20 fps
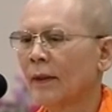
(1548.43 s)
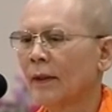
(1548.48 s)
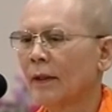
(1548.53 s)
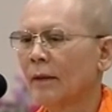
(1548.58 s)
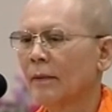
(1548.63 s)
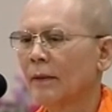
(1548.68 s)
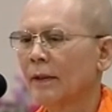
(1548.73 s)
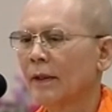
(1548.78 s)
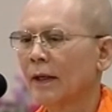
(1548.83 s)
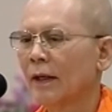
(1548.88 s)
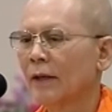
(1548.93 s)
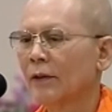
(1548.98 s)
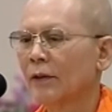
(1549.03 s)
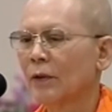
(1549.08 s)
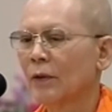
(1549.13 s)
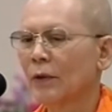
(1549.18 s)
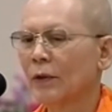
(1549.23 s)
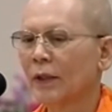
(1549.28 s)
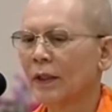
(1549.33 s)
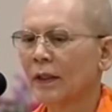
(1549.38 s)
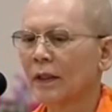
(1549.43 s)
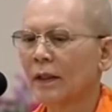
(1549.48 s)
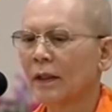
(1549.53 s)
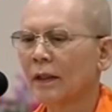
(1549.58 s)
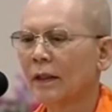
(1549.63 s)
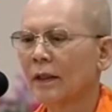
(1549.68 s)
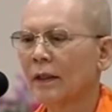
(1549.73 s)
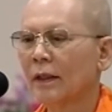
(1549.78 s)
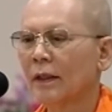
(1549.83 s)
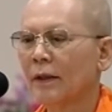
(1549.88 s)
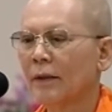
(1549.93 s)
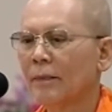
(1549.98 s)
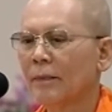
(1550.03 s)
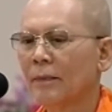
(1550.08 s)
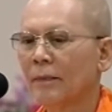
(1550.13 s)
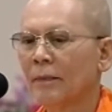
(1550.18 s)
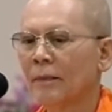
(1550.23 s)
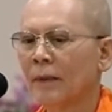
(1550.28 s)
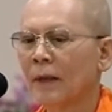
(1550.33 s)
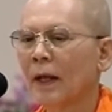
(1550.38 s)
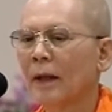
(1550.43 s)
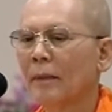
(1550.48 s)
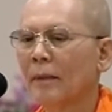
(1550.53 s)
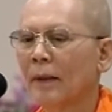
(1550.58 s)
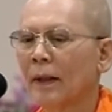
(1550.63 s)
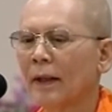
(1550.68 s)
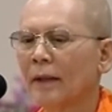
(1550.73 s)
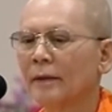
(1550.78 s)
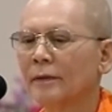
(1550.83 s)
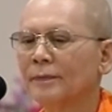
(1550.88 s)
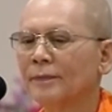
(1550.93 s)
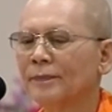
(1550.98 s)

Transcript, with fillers: ต่ปริยาตัวลูกจดเคยพลาดพลั้ง